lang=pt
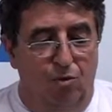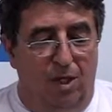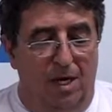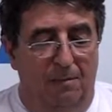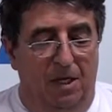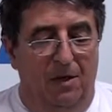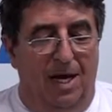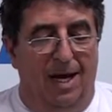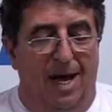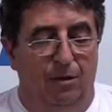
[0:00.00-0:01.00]
um caminho
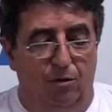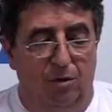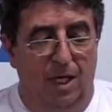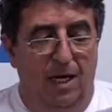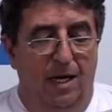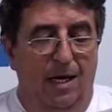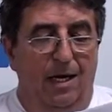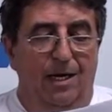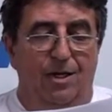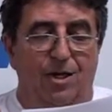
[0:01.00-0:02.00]
errado
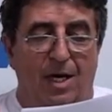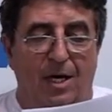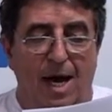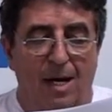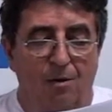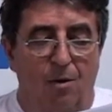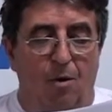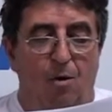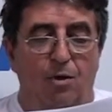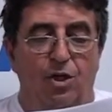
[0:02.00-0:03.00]
e chegaram
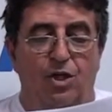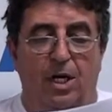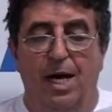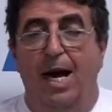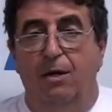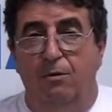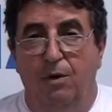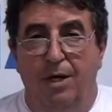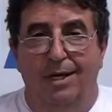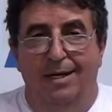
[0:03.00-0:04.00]
onde chegaram,